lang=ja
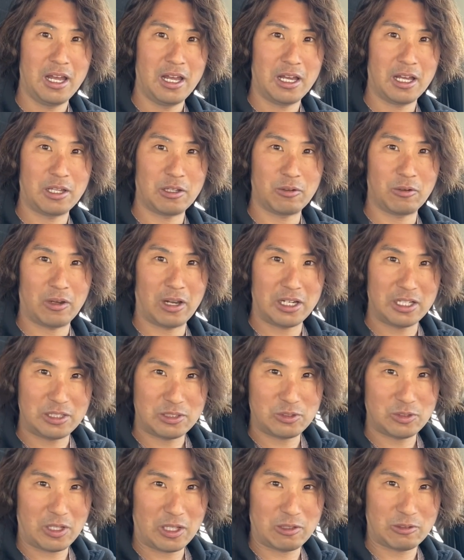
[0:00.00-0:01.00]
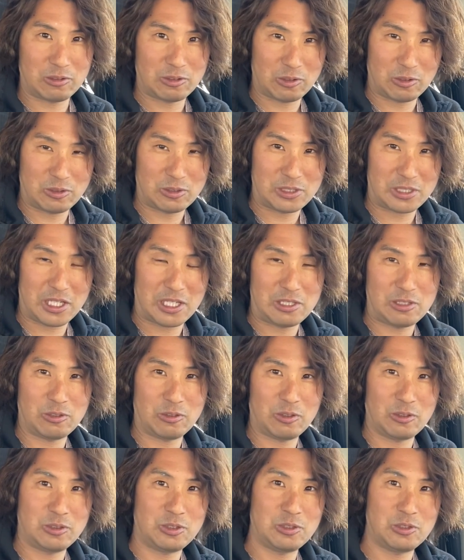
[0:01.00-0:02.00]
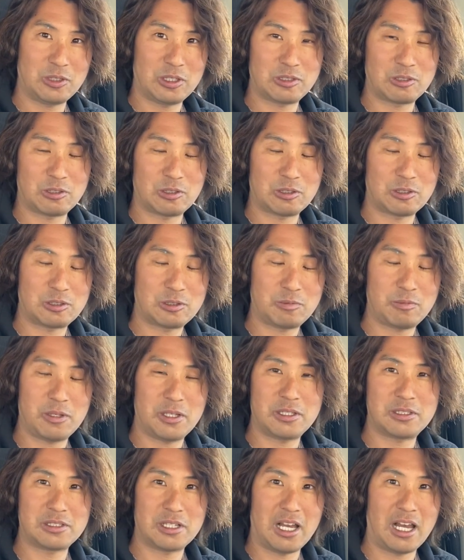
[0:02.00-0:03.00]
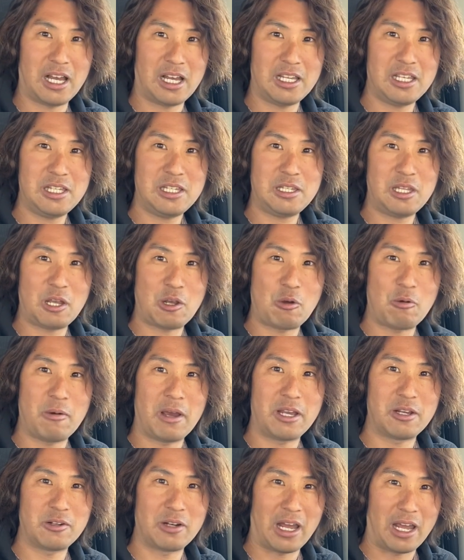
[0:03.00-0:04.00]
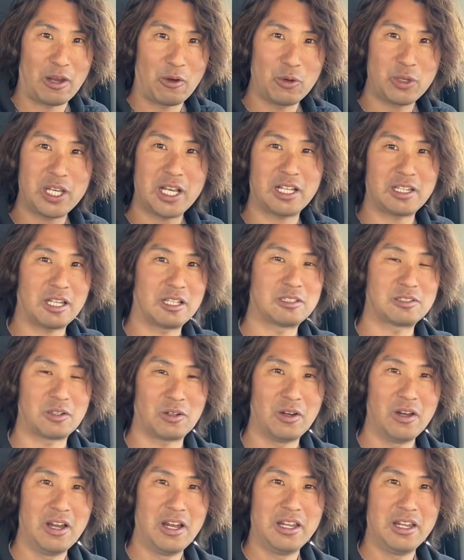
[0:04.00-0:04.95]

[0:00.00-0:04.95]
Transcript: あの、アリゾナのその試験場の重列のスペースが1.5倍ぐらい大きかったんですよ。